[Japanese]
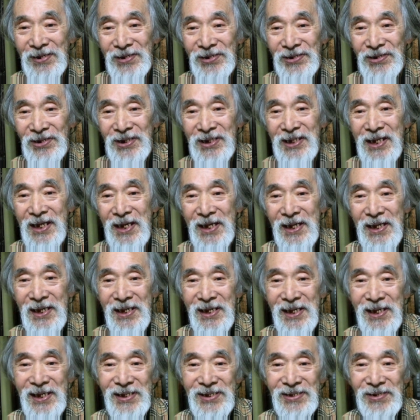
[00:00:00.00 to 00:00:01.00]
それ
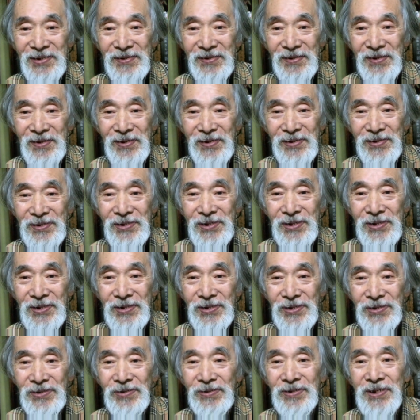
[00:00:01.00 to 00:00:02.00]
でその
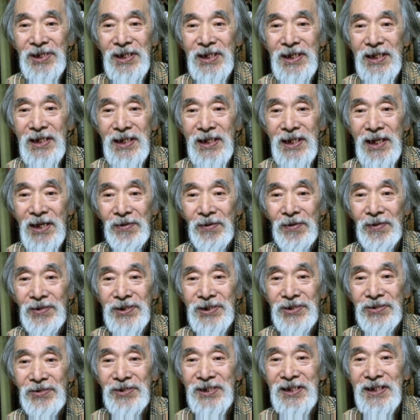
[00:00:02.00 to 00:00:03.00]
幸家を
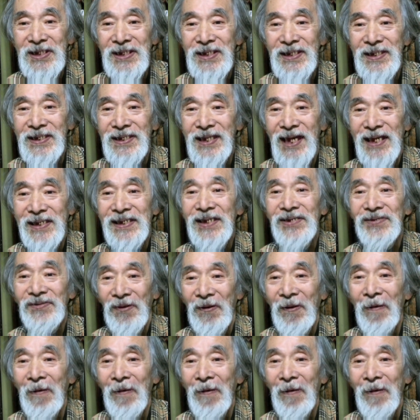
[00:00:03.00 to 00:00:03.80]
人質に出せと。